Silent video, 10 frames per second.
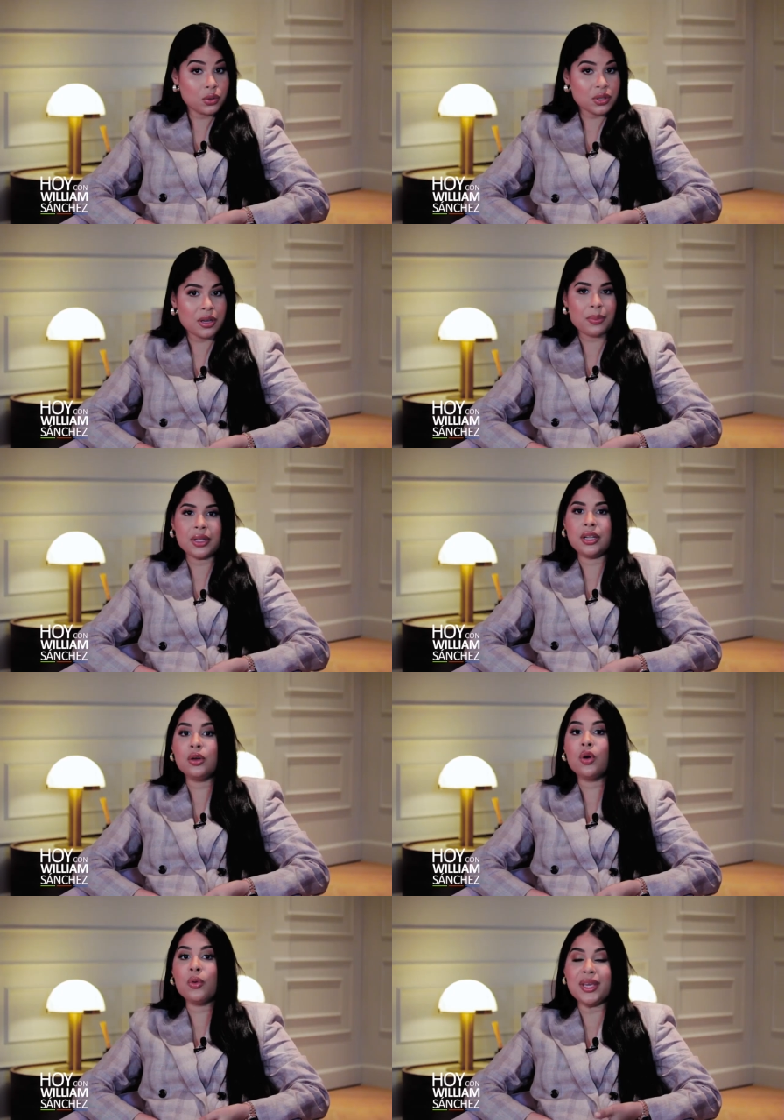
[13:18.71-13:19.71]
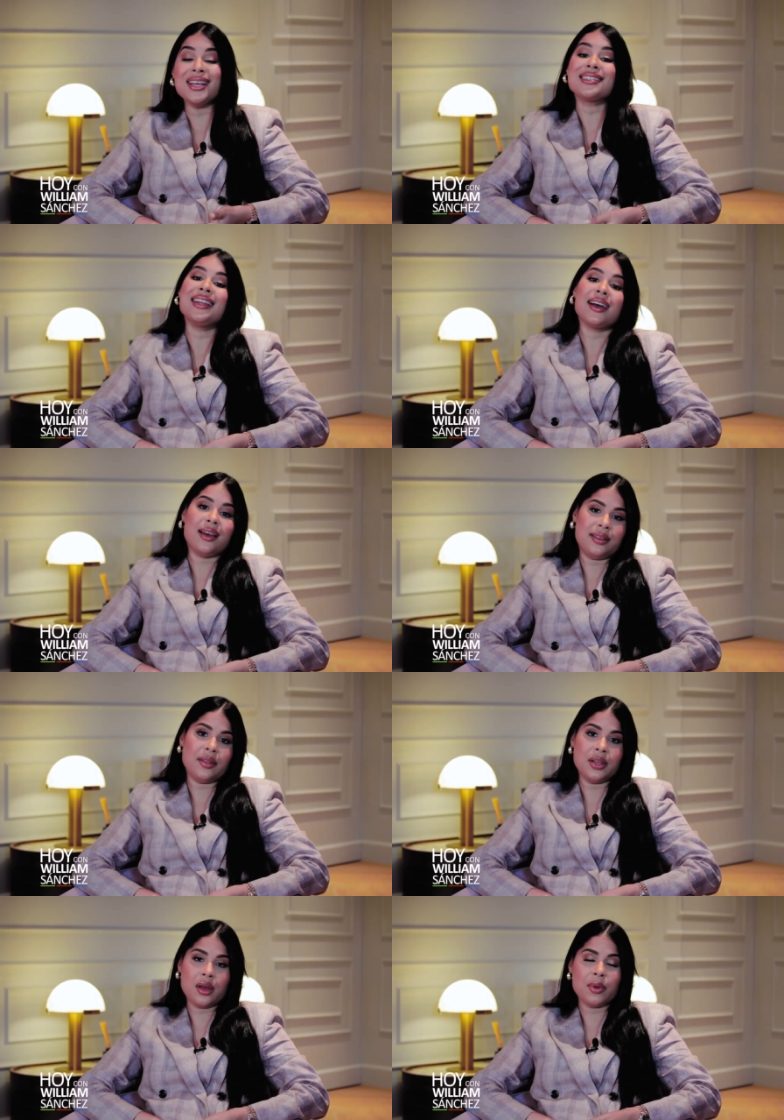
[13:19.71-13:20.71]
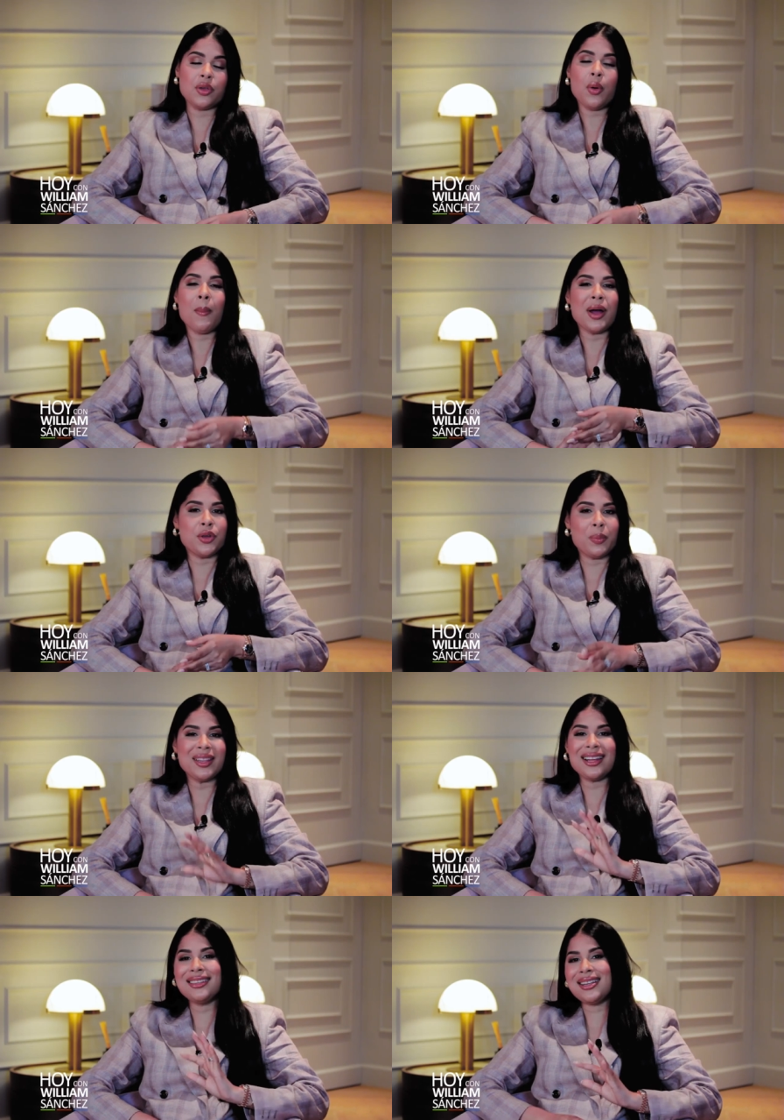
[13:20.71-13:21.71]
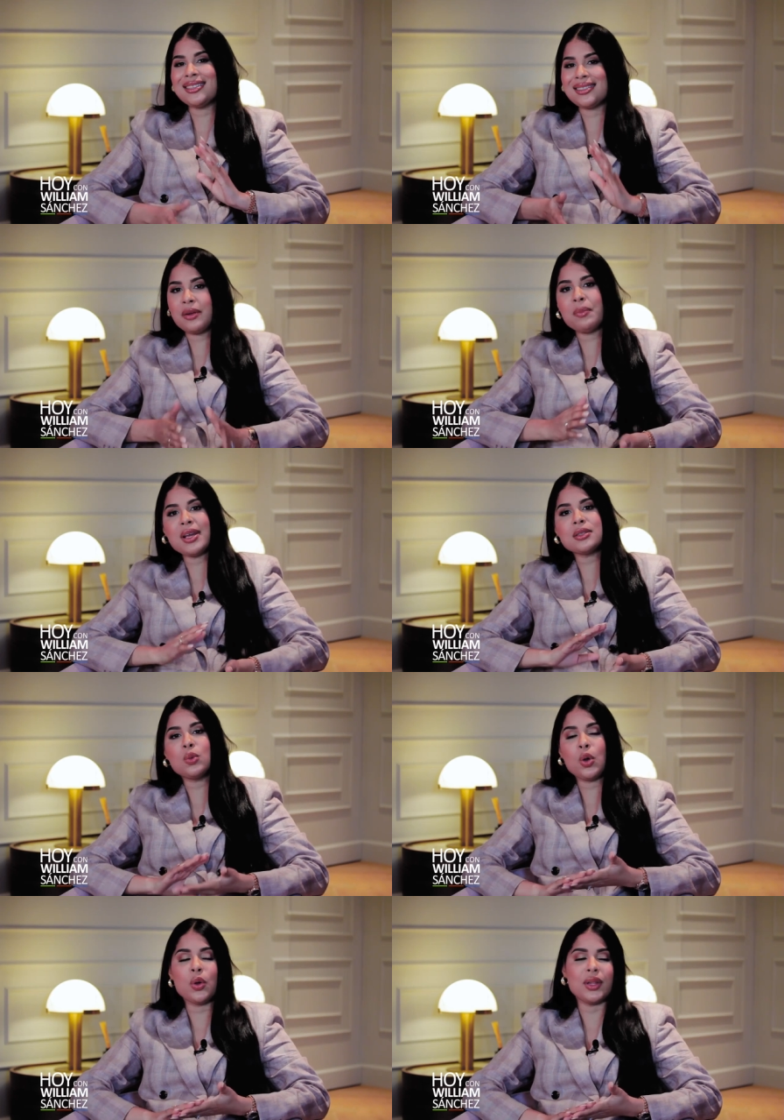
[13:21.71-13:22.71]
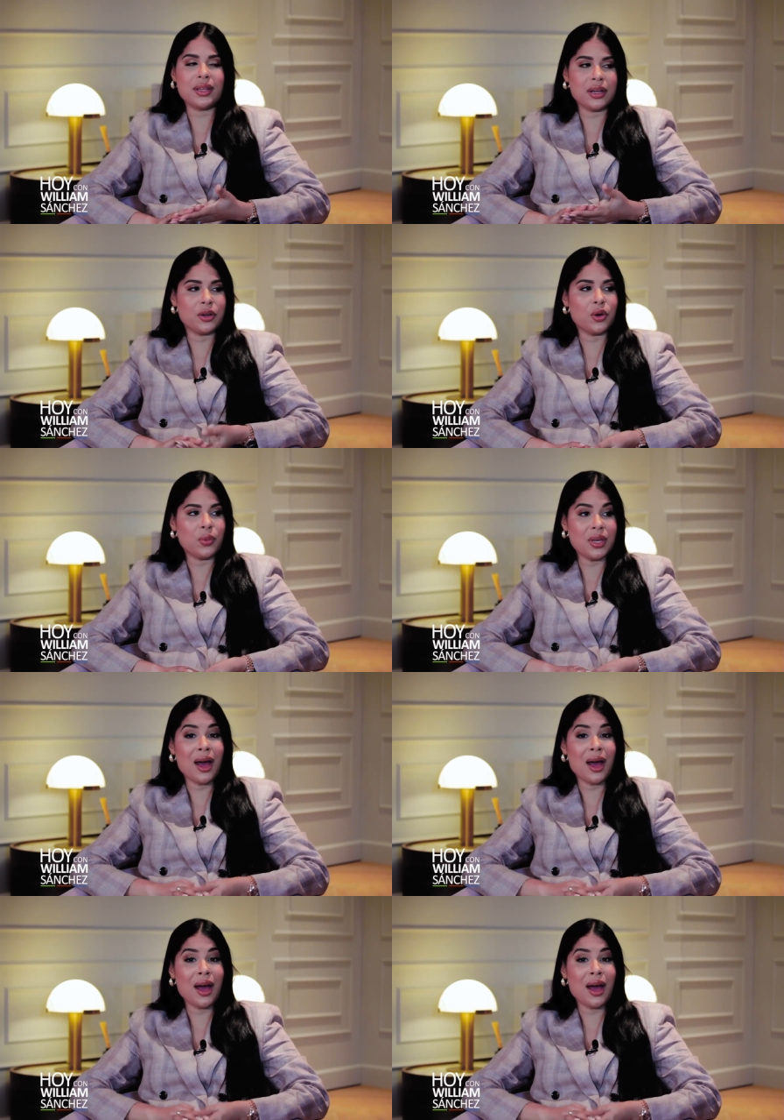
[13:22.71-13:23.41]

no sepan del COVID, es la caída del cabello, mayormente al tercer mes luego de tener COVID.